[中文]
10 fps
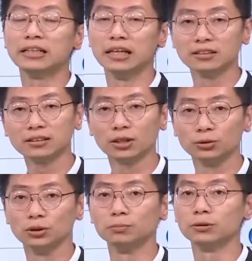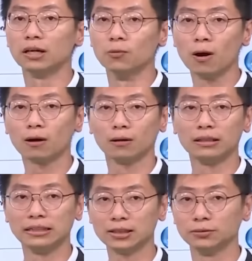也是有局部的午后
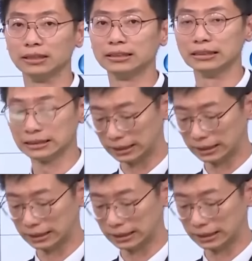雷阵雨的情